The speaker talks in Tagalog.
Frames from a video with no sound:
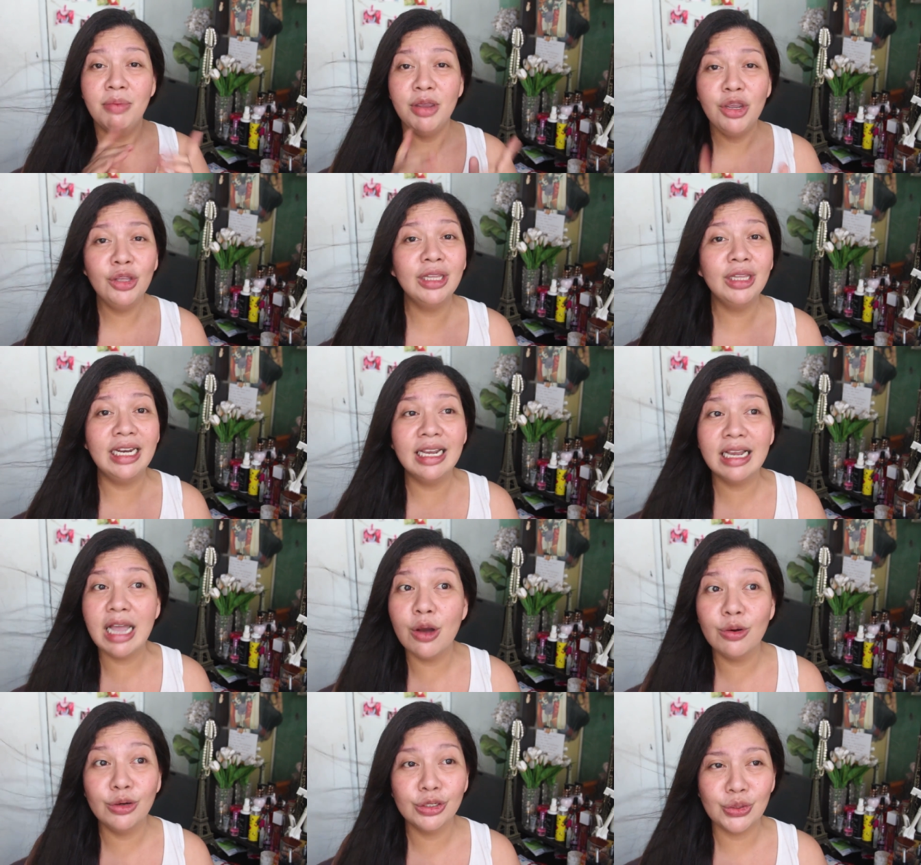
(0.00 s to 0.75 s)
Yun
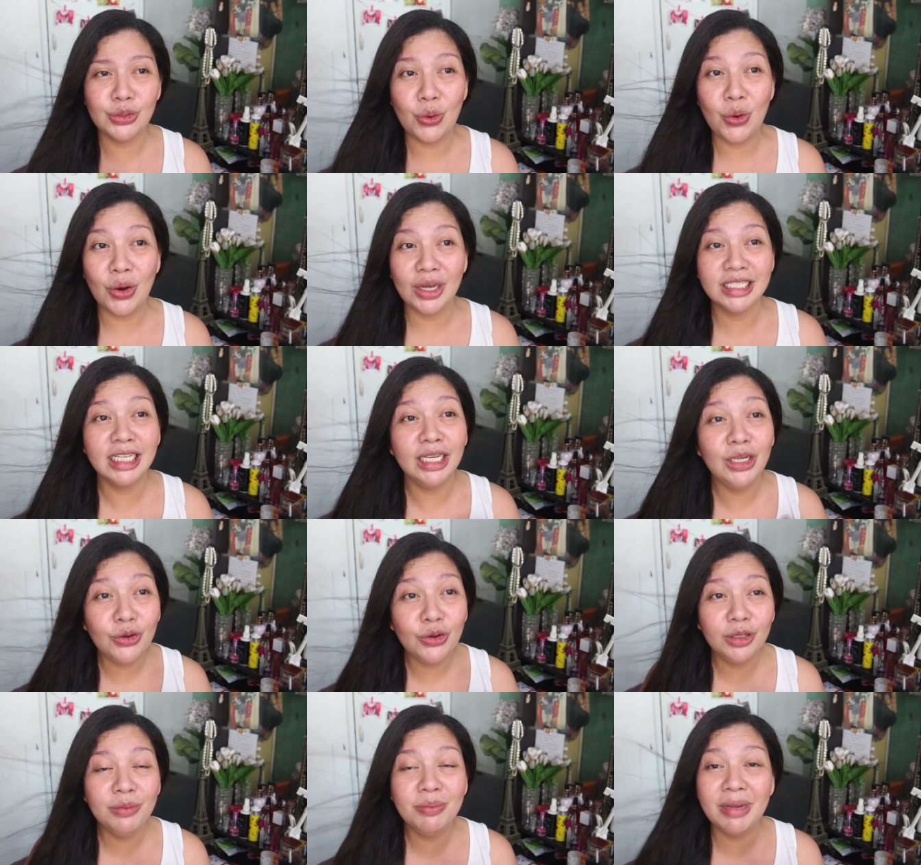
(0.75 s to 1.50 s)
talagang gusto ko
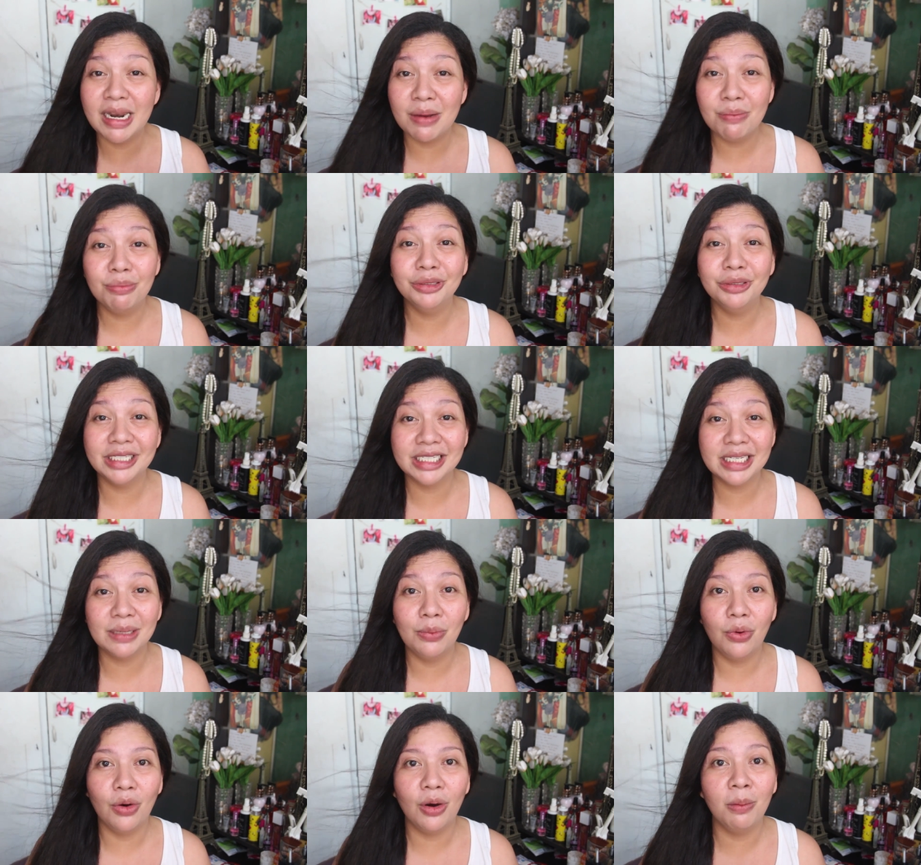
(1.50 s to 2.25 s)
kasi yun, malambot na
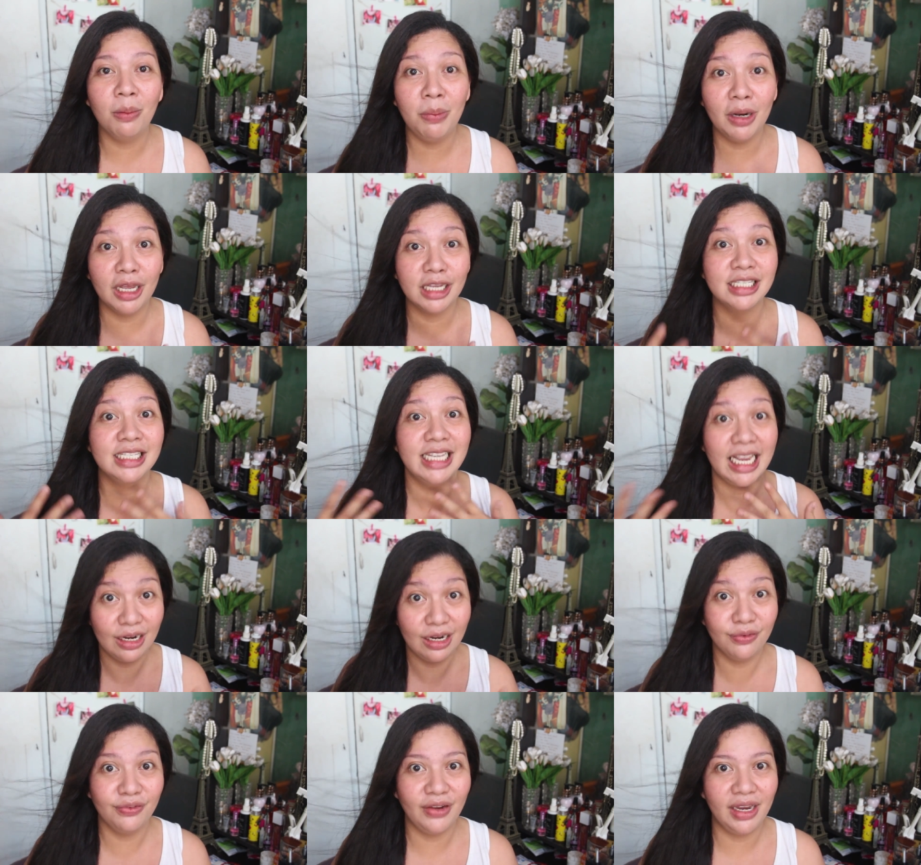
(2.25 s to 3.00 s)
sa buhok plus
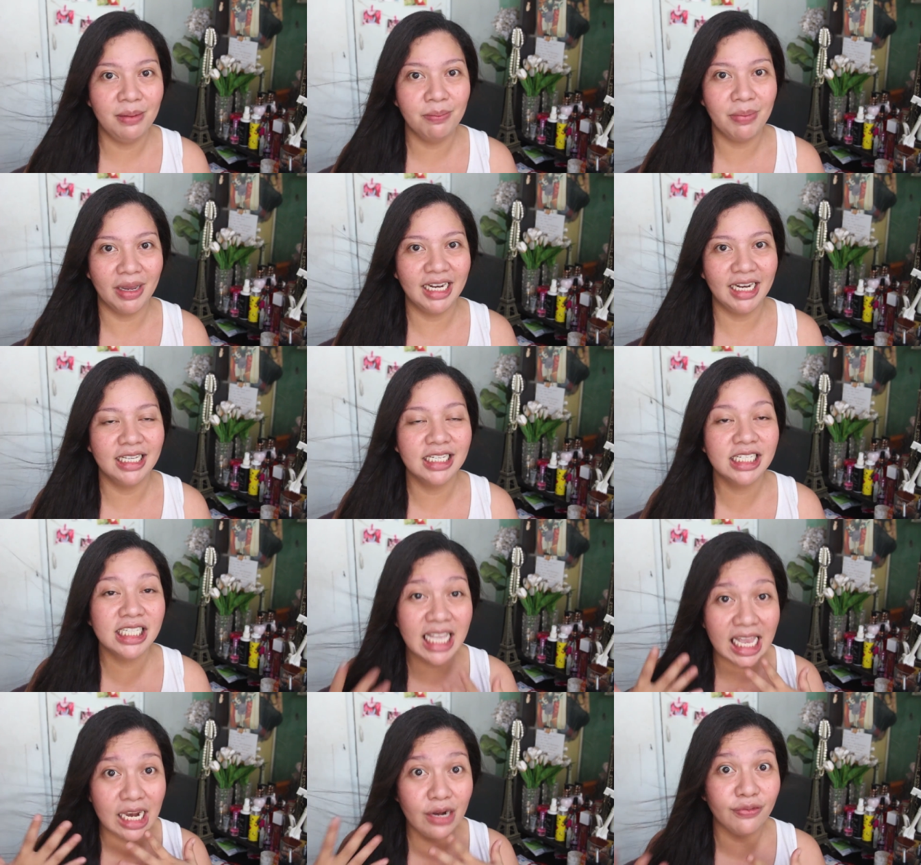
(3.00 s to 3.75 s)
cellophane pa rin.
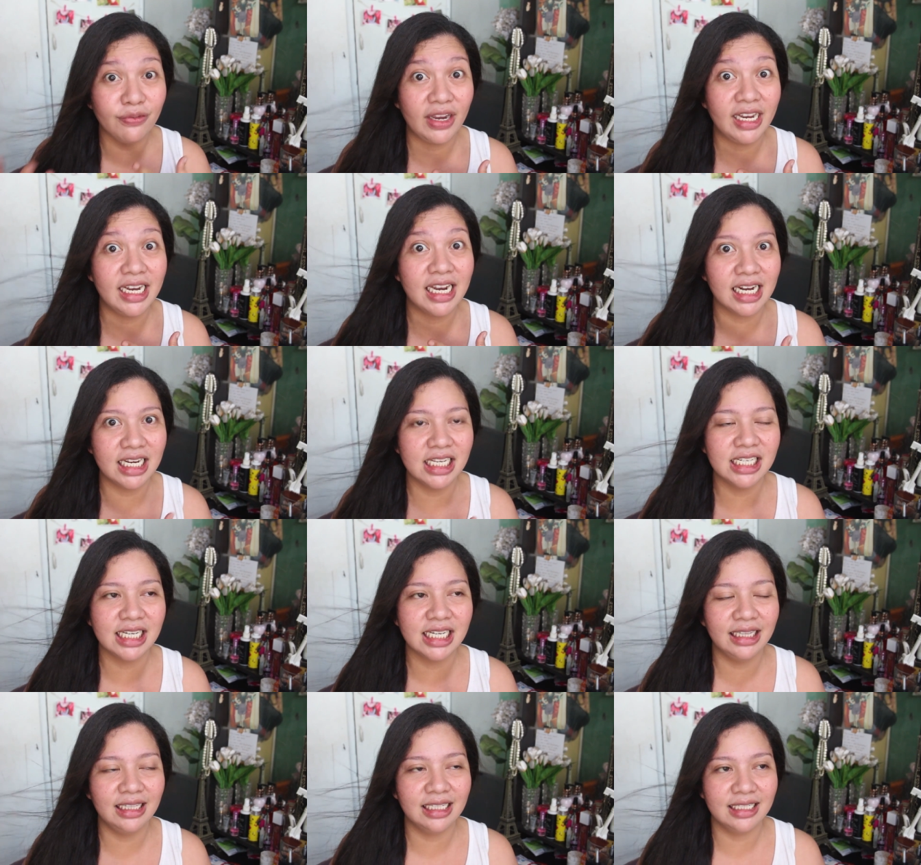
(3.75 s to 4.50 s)
Cellophane na rin
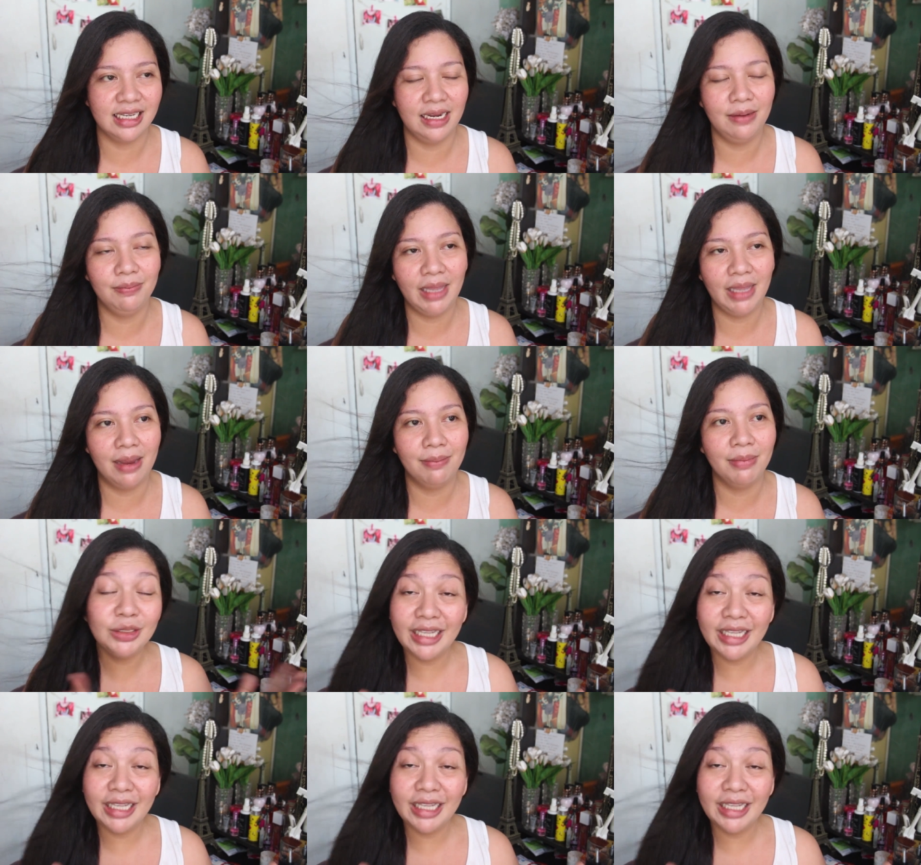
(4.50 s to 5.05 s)
siya at the same time.